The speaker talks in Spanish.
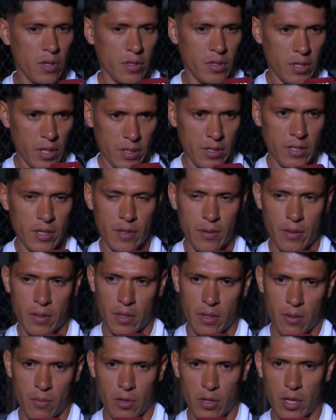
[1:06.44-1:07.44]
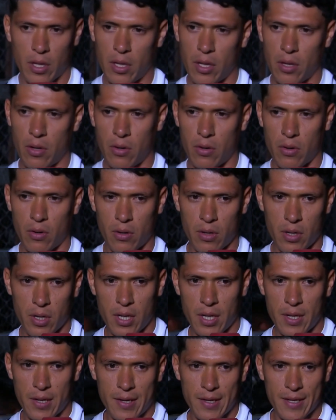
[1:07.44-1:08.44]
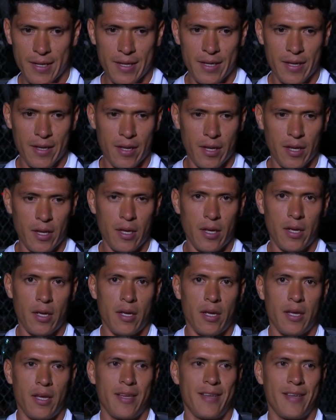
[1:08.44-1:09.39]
Sí, sí, como te digo, eh,